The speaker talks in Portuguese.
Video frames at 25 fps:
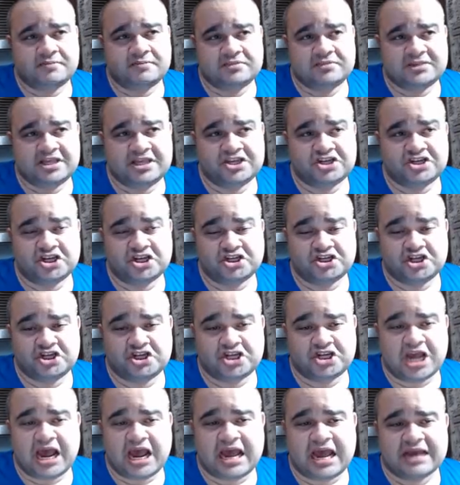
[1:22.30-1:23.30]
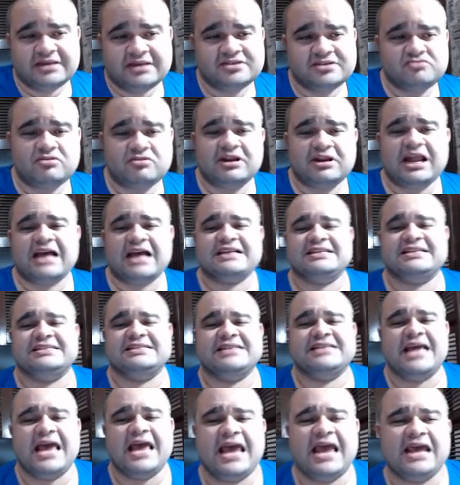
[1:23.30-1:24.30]
tem gente que diz, ah, isso não dá
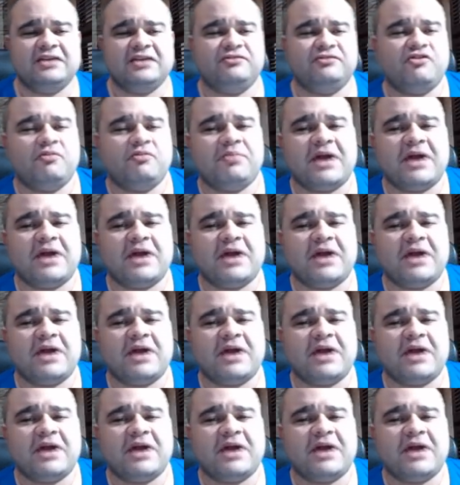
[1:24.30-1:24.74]
certo, foi pro